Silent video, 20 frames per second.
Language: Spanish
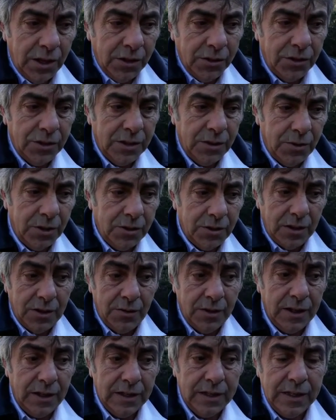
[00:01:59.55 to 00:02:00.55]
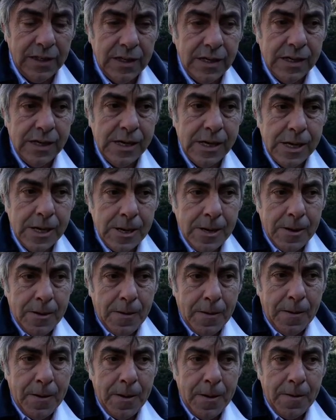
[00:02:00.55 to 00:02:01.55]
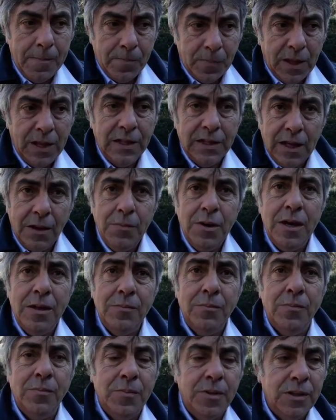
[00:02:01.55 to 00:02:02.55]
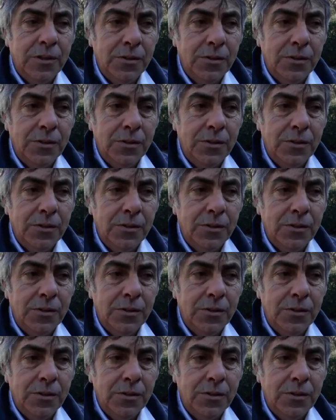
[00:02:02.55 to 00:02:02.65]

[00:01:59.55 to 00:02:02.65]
donde bueno, la verdad que eh, él también me